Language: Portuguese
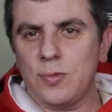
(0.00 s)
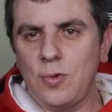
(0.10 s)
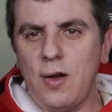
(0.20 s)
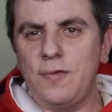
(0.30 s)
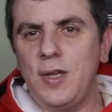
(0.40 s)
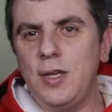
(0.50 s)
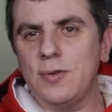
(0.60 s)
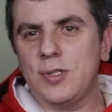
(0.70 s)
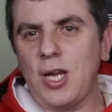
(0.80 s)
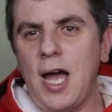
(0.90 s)

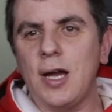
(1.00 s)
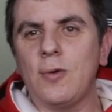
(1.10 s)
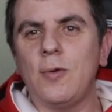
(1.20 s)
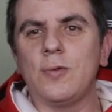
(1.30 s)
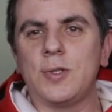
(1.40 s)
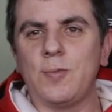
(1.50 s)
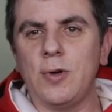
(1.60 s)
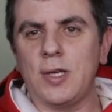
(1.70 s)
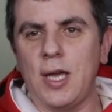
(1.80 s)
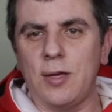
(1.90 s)
novinhos já com o
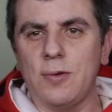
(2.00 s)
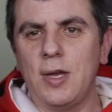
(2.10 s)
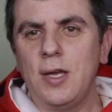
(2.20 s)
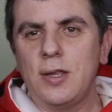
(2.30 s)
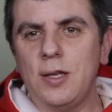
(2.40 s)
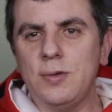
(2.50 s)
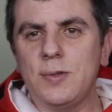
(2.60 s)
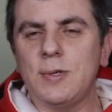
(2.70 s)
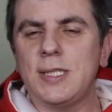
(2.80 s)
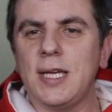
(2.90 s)
desbloqueio. Então,
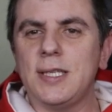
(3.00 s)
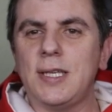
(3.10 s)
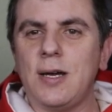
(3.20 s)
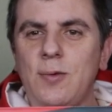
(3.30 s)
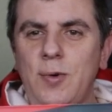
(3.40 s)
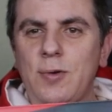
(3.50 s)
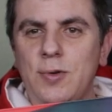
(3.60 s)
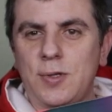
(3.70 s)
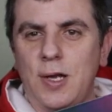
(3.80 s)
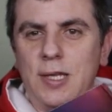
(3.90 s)
se você quiser comprar um
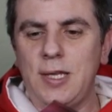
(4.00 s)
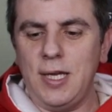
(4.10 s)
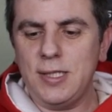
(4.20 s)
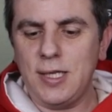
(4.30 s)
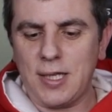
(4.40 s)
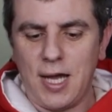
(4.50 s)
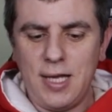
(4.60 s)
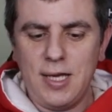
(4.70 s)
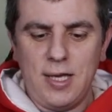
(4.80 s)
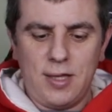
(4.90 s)
console desse, tá?